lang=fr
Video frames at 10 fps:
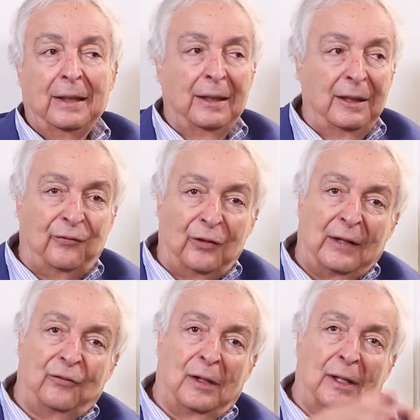il faut
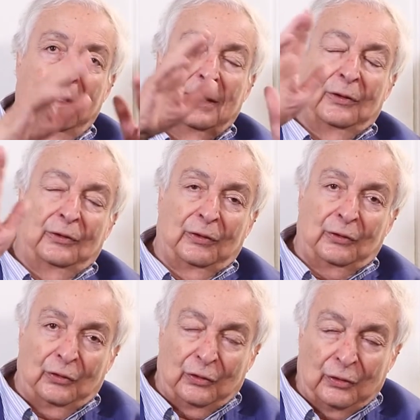la voir
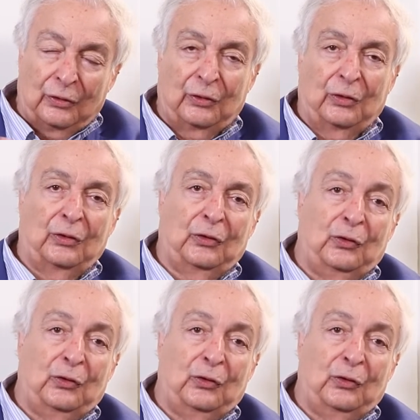dans,